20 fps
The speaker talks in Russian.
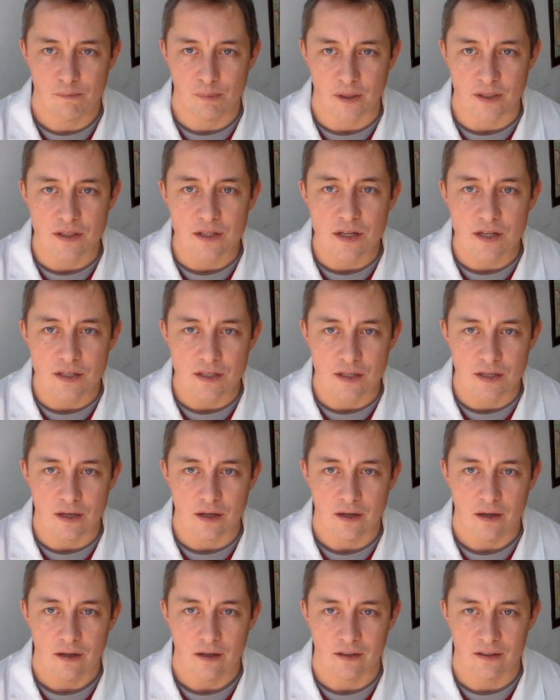в
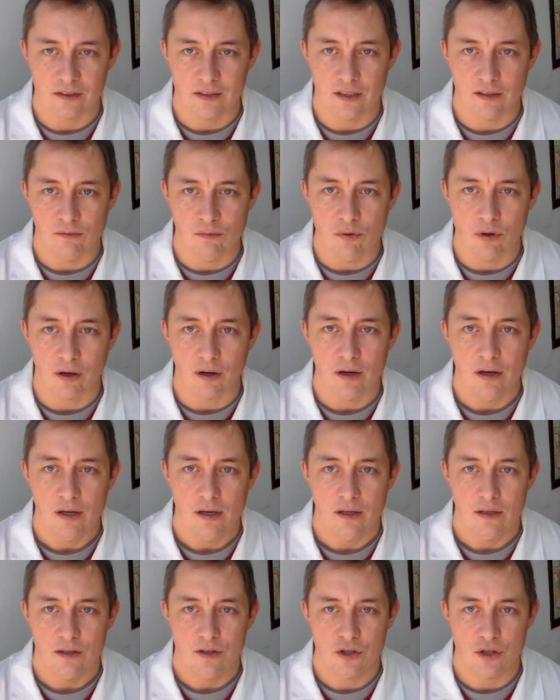процессе разговора
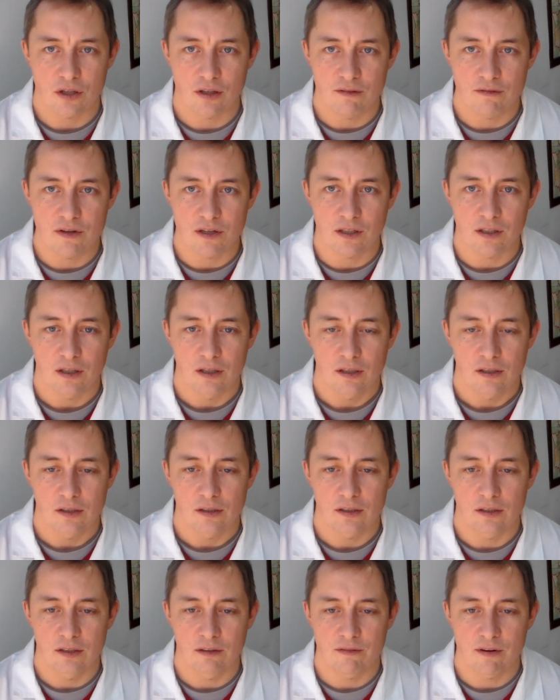человек
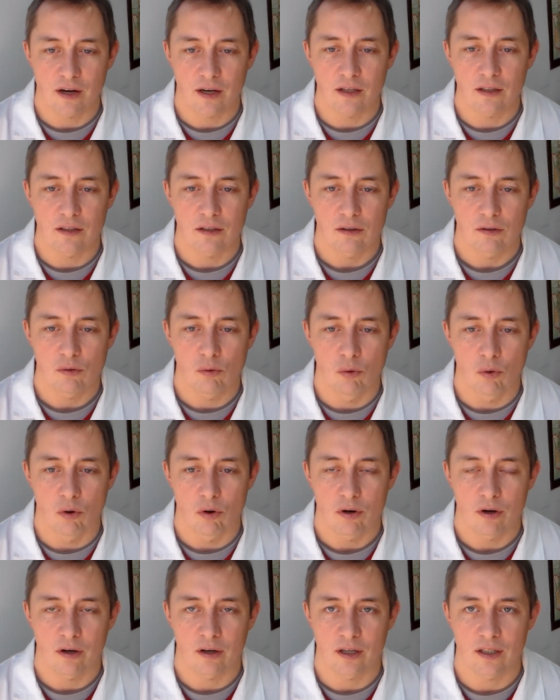говорит
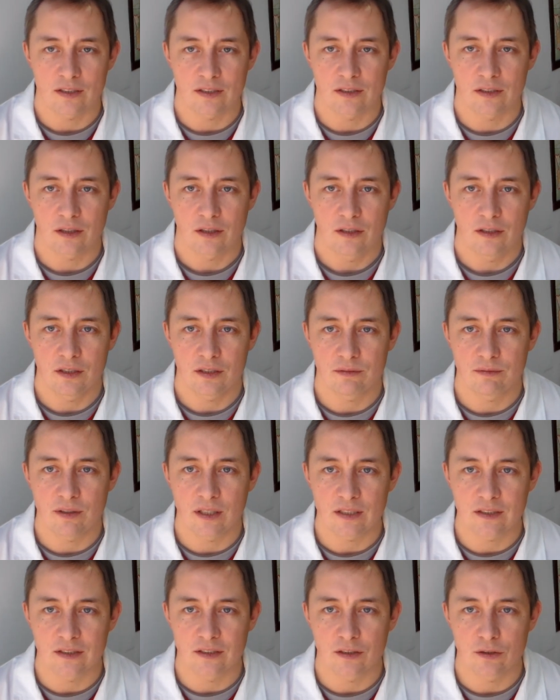о разных не
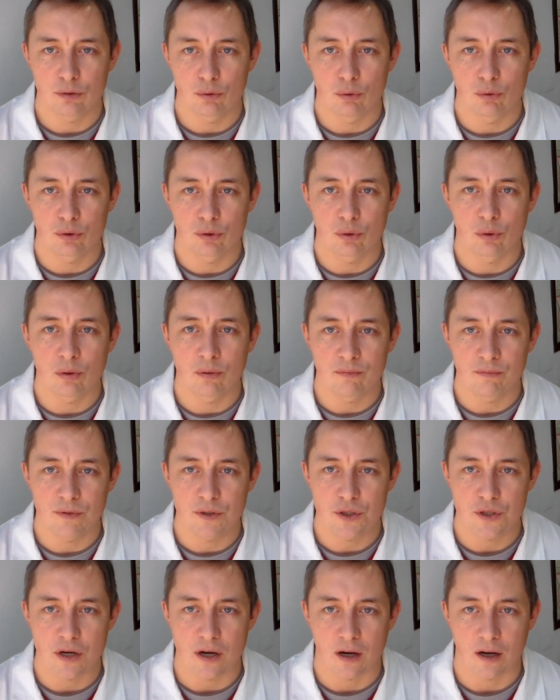связанных друг с другом
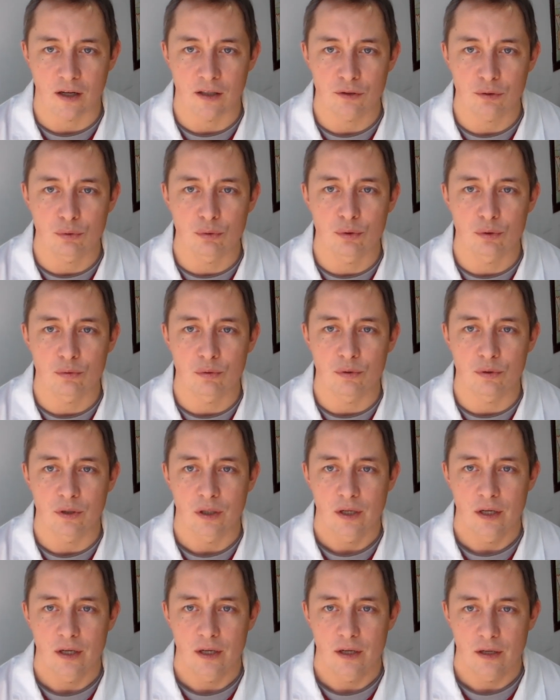вещах.
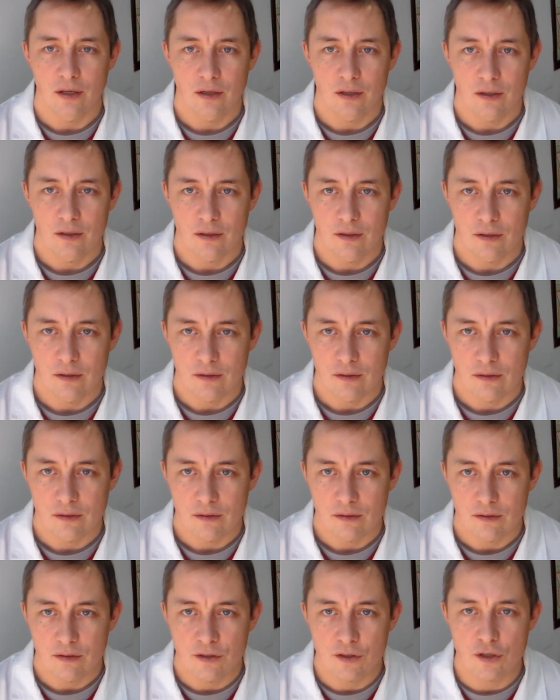Отсутствуют
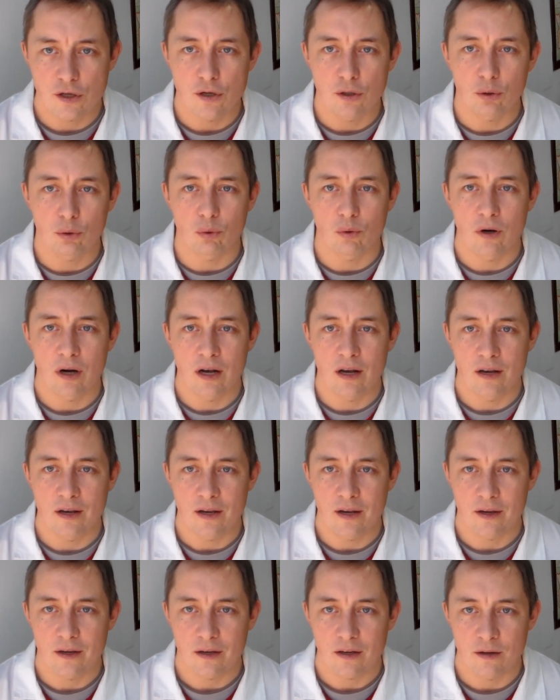
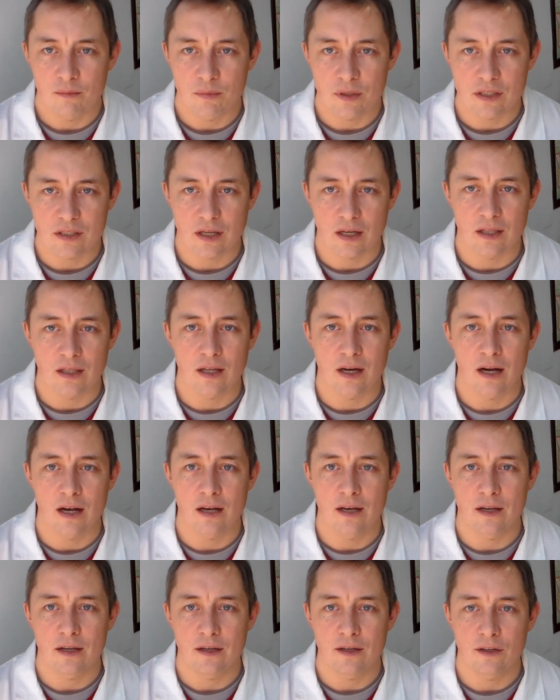интеллектуальные,
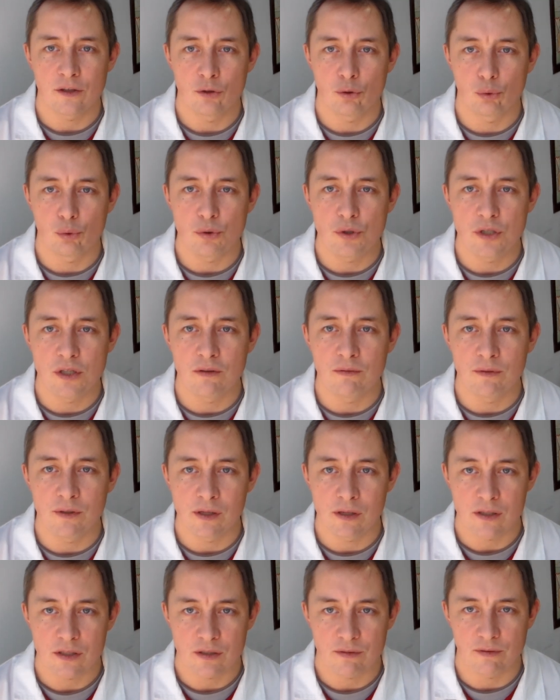эмоциональные,
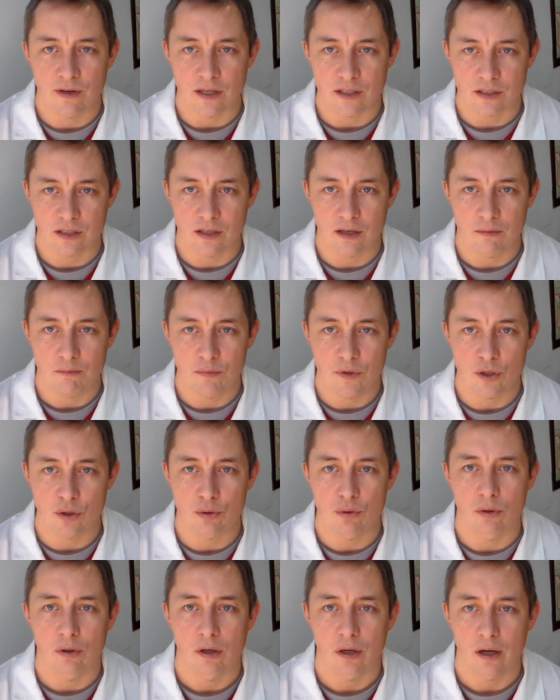интуитивные связки
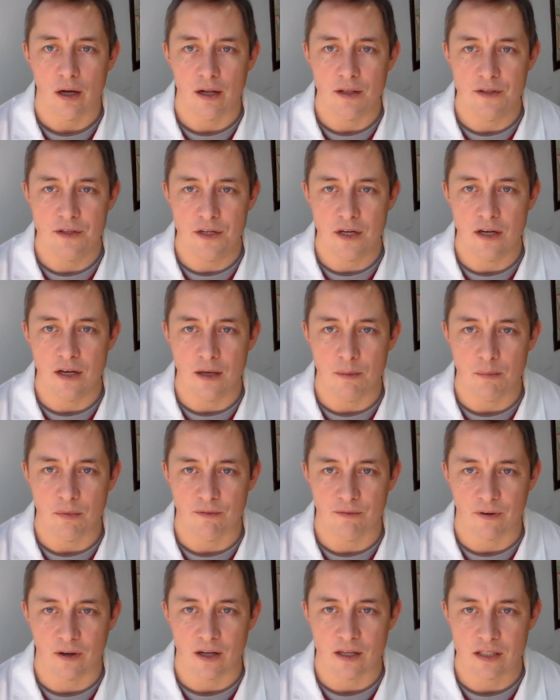между
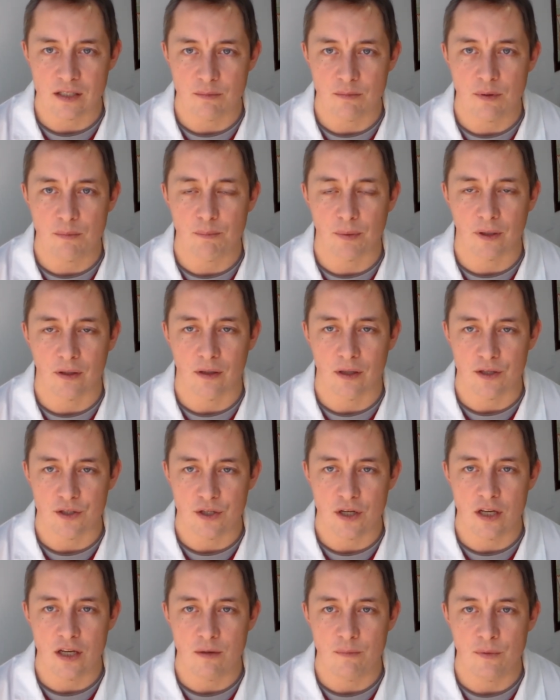отдельными фразами,
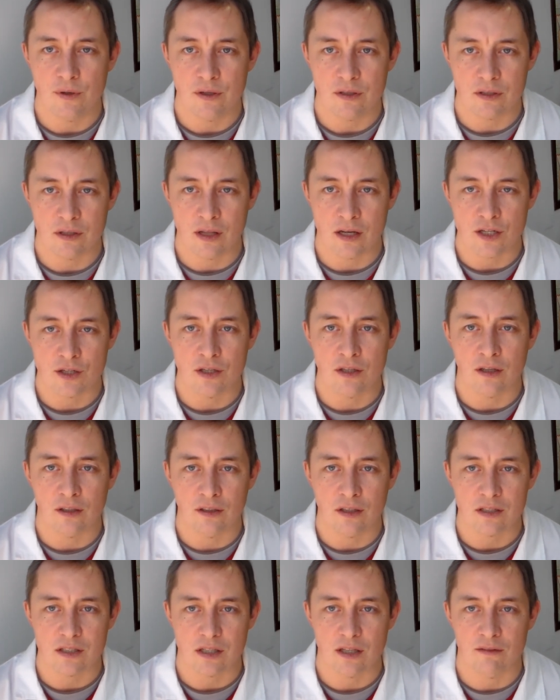предложениями, даже
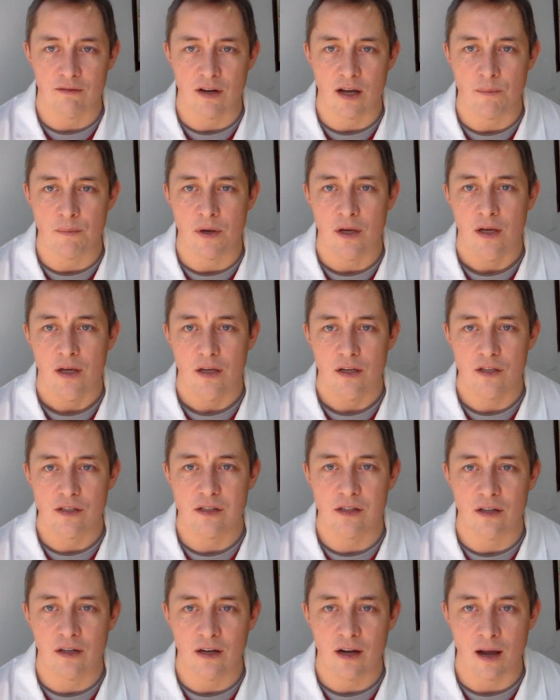иногда словами и
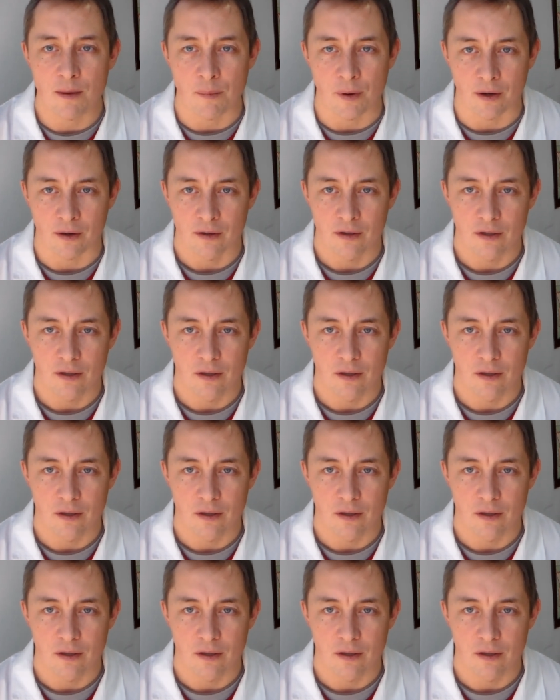слогами.